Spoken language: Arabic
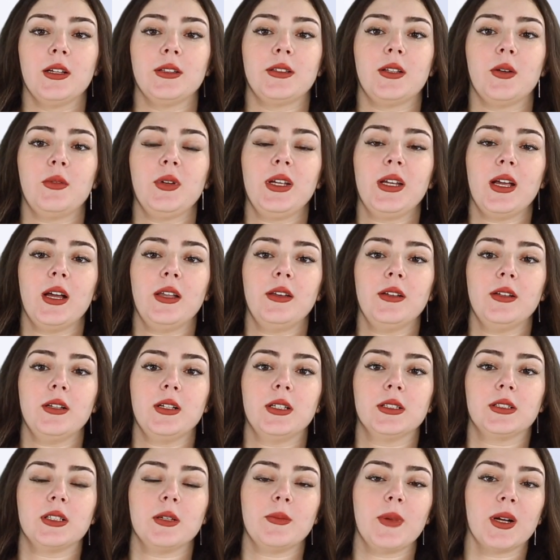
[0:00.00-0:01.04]

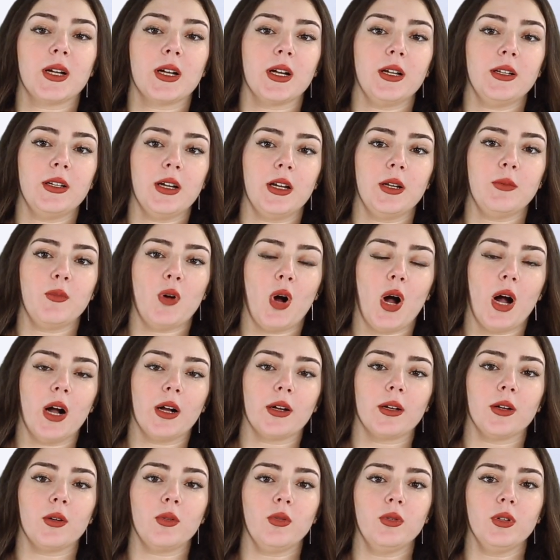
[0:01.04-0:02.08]
دوليا تمكن
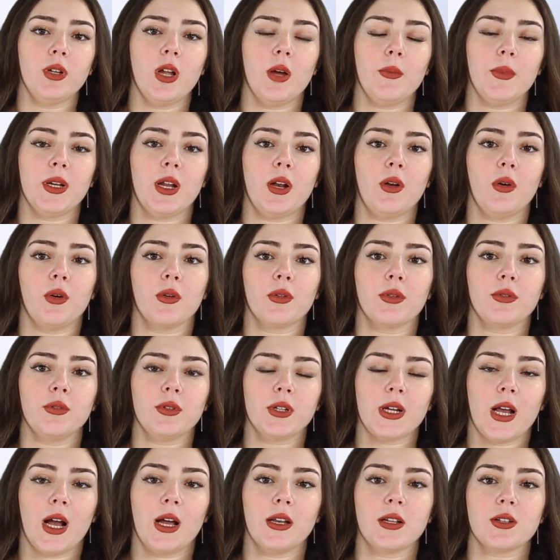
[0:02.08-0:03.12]
المحققون من
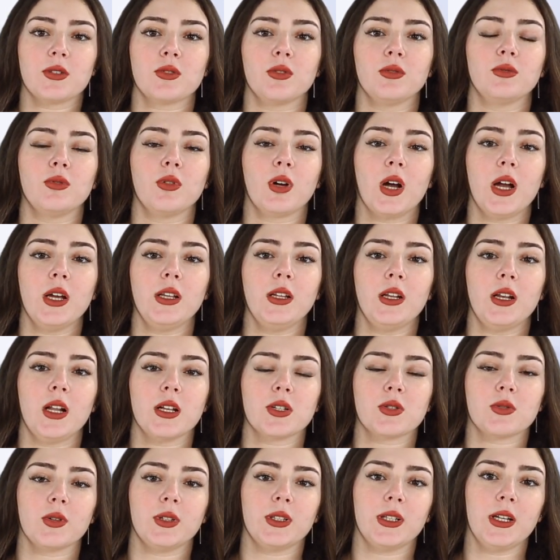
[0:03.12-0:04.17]
العثور على الصندوقين
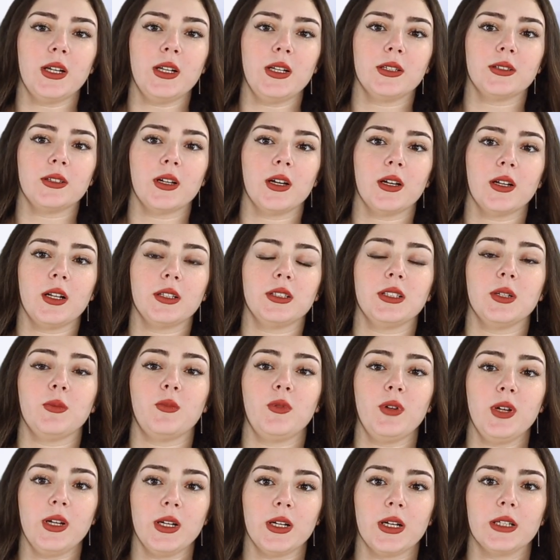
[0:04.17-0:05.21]
الأسودين لطائرة
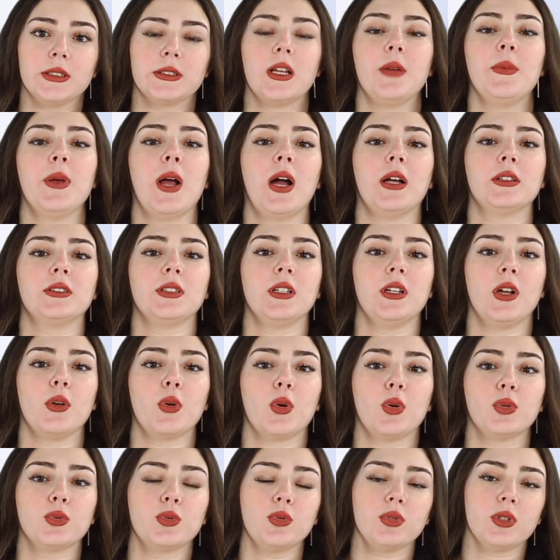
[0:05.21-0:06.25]
بوينغ التابعة
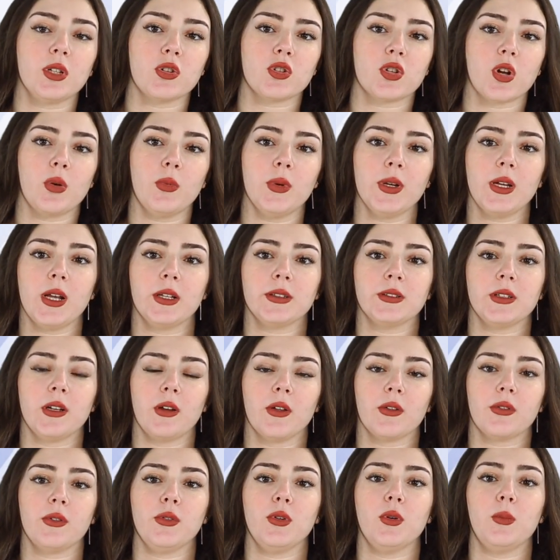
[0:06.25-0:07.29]
للخطوط الجوية
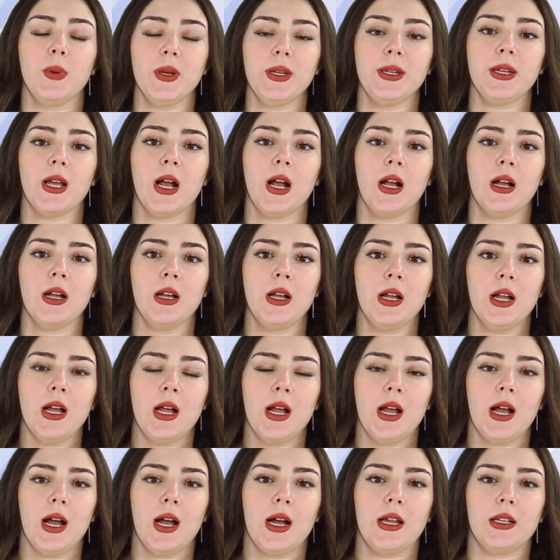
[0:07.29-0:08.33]
الإثيوبية
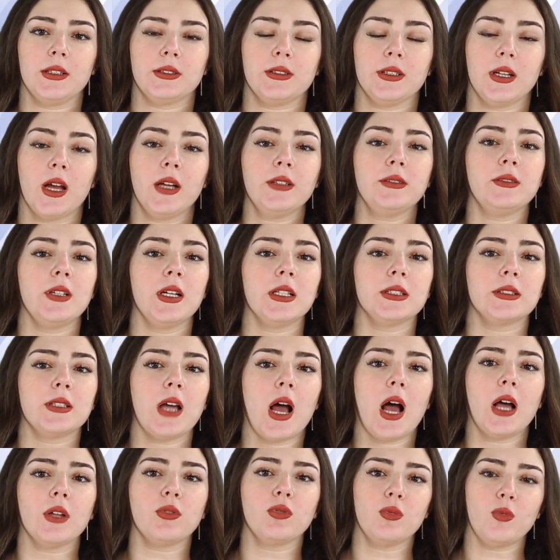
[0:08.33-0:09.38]
التي أدى
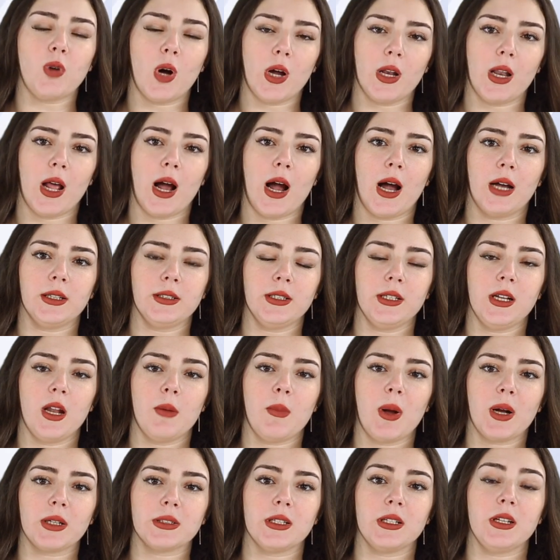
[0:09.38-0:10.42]
تحطمها الأحد إلى
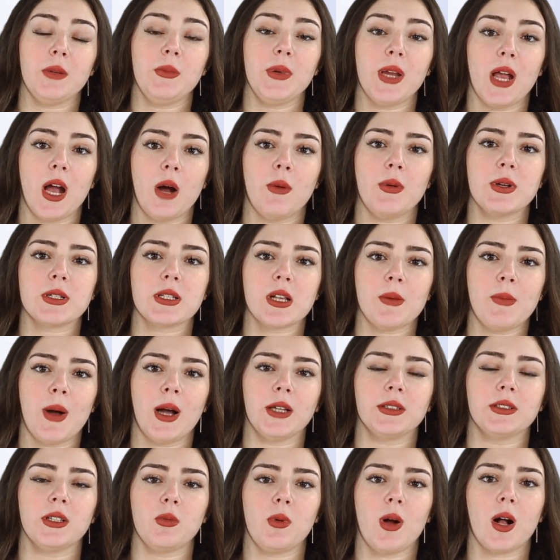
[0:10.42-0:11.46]
مقتل
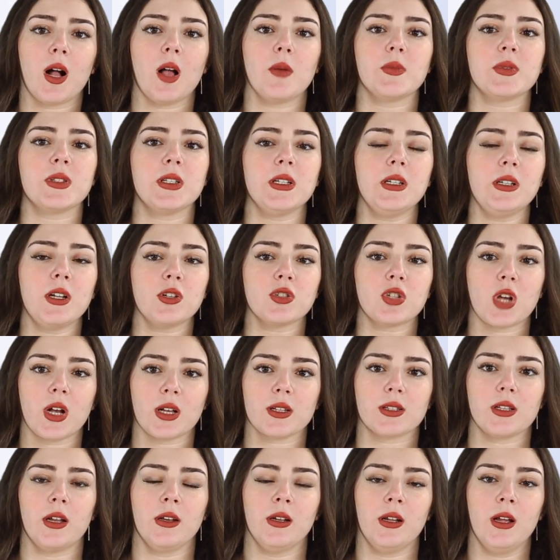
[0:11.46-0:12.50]
157
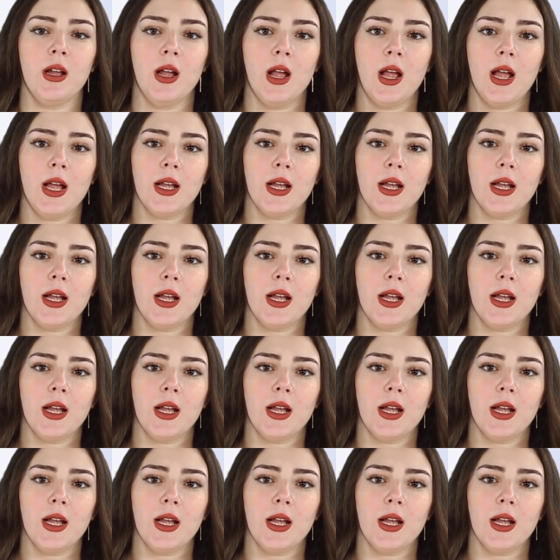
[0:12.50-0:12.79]
شخصا